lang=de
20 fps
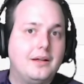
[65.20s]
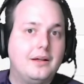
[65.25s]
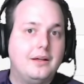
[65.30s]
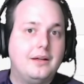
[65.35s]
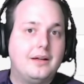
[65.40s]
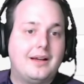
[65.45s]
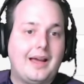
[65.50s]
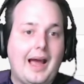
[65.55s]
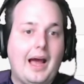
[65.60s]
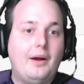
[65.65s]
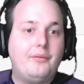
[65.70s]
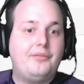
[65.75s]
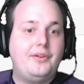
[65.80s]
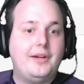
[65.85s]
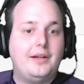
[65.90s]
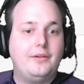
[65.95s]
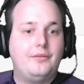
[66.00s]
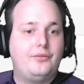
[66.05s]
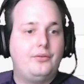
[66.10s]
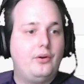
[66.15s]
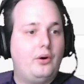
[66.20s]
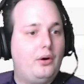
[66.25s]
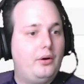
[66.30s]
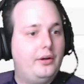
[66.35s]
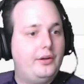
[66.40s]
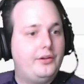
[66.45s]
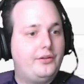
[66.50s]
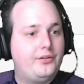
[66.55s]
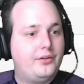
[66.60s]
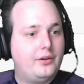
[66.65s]
Grafiken für
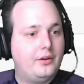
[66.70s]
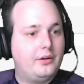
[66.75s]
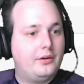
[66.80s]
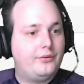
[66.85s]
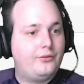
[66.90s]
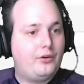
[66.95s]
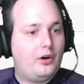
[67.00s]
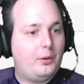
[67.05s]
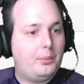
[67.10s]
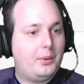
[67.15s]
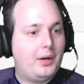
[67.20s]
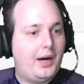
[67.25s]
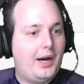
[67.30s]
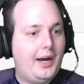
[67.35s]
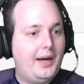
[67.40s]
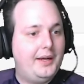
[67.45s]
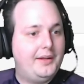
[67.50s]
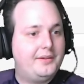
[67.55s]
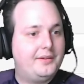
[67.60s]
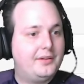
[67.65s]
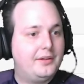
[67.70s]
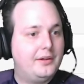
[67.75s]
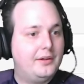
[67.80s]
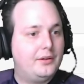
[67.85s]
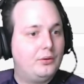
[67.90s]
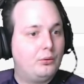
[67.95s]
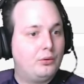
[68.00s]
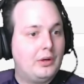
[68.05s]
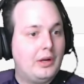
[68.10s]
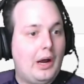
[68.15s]
euch äh,
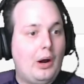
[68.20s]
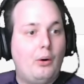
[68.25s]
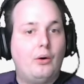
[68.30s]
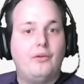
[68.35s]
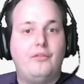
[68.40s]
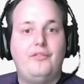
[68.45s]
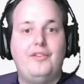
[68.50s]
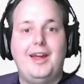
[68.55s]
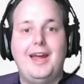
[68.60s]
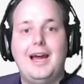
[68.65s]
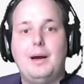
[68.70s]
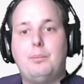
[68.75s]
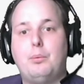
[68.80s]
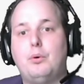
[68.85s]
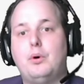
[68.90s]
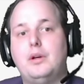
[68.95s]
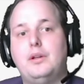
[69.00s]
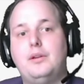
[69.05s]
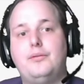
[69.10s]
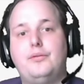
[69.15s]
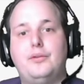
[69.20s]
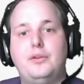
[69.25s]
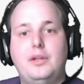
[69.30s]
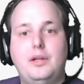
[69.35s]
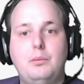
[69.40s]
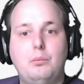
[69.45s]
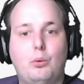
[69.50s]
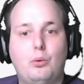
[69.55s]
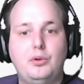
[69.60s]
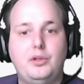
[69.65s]
vorbereitet oder auch Werbungen für
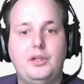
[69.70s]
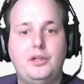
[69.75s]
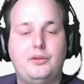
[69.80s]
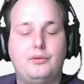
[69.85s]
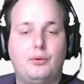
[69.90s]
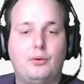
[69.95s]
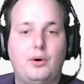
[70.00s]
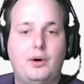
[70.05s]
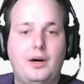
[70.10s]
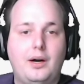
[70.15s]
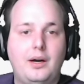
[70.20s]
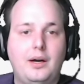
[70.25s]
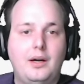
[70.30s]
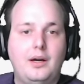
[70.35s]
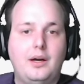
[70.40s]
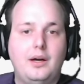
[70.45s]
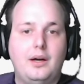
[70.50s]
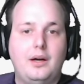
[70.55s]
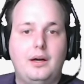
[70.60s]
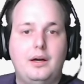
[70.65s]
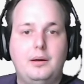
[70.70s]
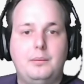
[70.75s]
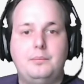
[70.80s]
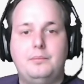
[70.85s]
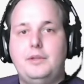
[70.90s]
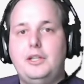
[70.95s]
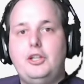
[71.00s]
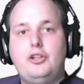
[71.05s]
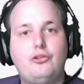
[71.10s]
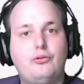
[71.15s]
den Monitor,
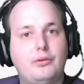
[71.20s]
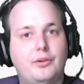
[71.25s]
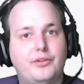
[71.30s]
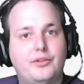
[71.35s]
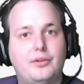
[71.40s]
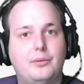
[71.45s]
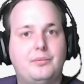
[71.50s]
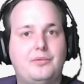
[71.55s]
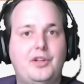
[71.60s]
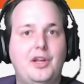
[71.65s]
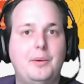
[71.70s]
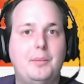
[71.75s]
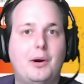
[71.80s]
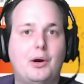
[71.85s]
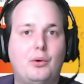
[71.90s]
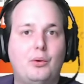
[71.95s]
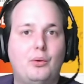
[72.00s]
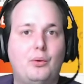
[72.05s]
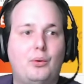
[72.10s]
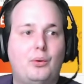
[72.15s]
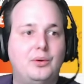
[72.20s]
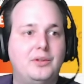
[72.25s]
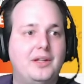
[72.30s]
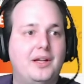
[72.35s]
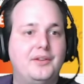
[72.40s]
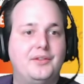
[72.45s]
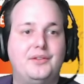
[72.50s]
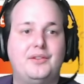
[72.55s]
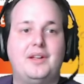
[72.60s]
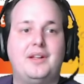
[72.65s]
ähm, nicht nur zum Thema
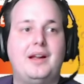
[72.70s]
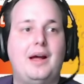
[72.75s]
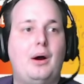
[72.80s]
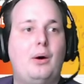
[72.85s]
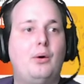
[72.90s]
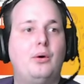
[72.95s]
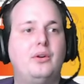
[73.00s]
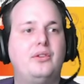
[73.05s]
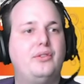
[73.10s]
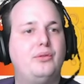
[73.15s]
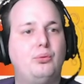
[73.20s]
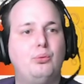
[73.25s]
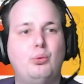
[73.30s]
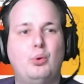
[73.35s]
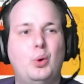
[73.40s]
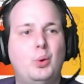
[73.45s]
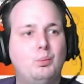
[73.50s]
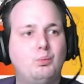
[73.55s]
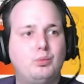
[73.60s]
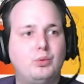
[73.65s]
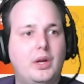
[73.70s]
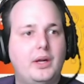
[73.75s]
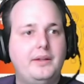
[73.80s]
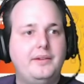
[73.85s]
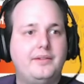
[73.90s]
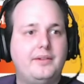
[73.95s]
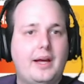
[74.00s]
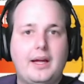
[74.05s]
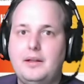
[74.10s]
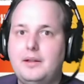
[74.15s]
Corona, sondern auch zu
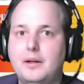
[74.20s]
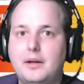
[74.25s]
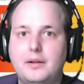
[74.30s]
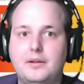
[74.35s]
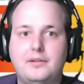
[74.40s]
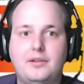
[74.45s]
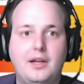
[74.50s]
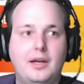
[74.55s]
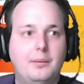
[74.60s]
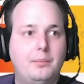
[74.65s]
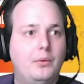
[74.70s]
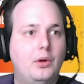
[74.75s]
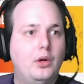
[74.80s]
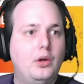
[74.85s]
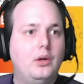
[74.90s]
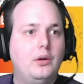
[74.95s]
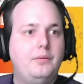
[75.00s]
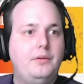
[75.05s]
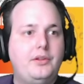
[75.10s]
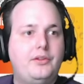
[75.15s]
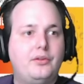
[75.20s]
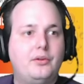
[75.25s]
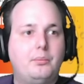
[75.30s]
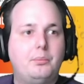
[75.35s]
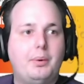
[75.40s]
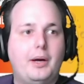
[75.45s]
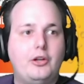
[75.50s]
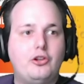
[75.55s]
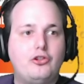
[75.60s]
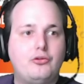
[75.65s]
ganz anderen Themen, wie zum
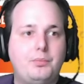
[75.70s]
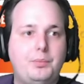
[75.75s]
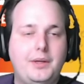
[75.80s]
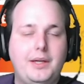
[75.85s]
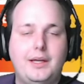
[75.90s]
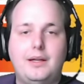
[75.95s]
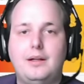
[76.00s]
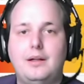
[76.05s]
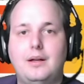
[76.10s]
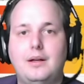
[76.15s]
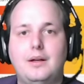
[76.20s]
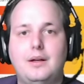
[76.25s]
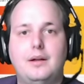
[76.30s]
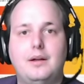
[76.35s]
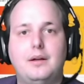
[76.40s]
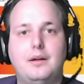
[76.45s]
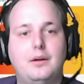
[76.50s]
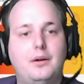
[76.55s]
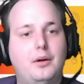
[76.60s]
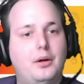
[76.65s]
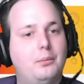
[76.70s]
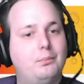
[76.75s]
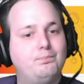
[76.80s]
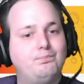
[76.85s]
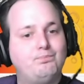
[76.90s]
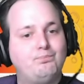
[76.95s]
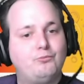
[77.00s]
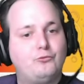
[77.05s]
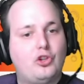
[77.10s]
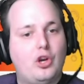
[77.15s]
Beispiel,
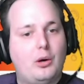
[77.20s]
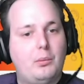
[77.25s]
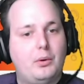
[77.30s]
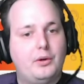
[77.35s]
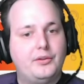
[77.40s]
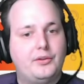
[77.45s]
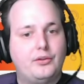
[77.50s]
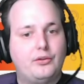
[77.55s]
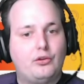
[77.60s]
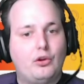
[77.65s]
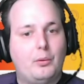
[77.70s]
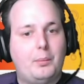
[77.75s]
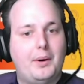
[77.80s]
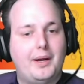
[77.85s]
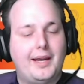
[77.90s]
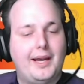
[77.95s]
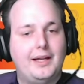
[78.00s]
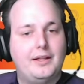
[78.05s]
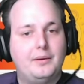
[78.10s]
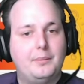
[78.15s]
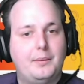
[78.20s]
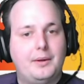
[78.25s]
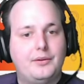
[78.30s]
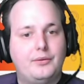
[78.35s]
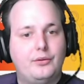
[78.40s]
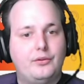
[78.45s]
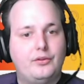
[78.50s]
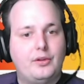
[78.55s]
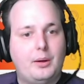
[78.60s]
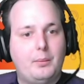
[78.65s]
ähm, schauen wir uns das doch mal gerne mal
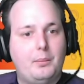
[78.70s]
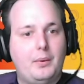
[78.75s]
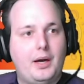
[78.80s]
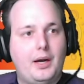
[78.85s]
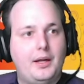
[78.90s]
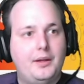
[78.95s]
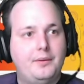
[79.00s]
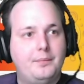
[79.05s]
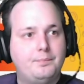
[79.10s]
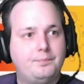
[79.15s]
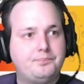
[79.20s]
zusammen an,